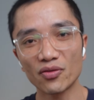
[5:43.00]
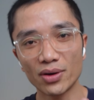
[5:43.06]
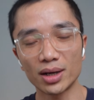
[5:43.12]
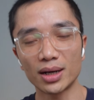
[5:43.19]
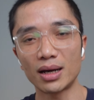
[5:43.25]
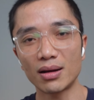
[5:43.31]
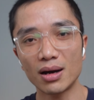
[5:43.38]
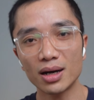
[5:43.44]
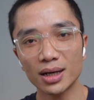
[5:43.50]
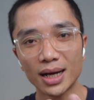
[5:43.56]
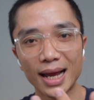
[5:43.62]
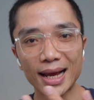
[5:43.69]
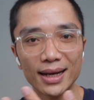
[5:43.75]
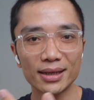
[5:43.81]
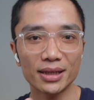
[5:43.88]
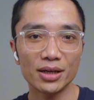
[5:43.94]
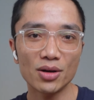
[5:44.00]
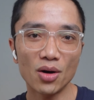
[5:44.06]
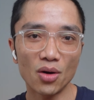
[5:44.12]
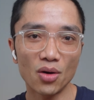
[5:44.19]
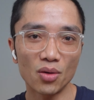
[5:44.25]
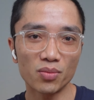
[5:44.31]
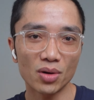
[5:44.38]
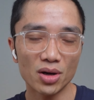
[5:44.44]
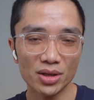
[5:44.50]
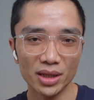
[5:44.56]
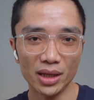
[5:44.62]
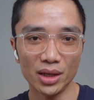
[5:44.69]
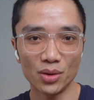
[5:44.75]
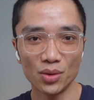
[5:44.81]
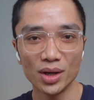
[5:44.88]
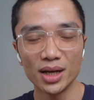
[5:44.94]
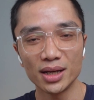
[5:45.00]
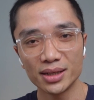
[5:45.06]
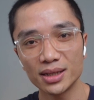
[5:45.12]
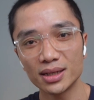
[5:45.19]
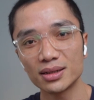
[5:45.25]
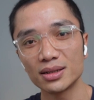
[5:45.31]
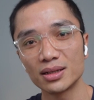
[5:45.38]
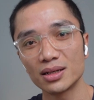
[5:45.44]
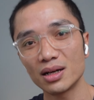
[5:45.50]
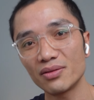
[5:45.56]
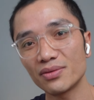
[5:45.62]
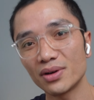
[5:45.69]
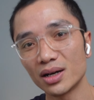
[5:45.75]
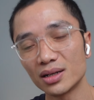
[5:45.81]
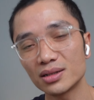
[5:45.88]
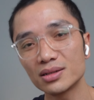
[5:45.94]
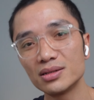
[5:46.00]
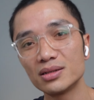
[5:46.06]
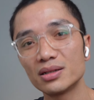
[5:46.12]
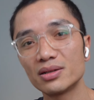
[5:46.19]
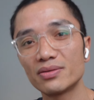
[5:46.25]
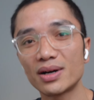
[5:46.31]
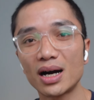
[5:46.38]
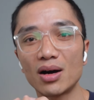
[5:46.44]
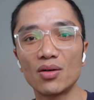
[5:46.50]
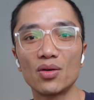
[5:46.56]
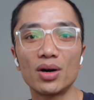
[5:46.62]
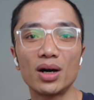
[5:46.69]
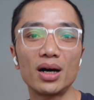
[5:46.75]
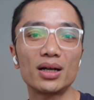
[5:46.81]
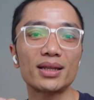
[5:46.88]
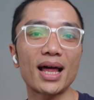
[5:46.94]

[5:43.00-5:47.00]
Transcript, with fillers: một phần nào đó các cái tiếng ồn khó chịu nhưng nó vẫn đưa vào à,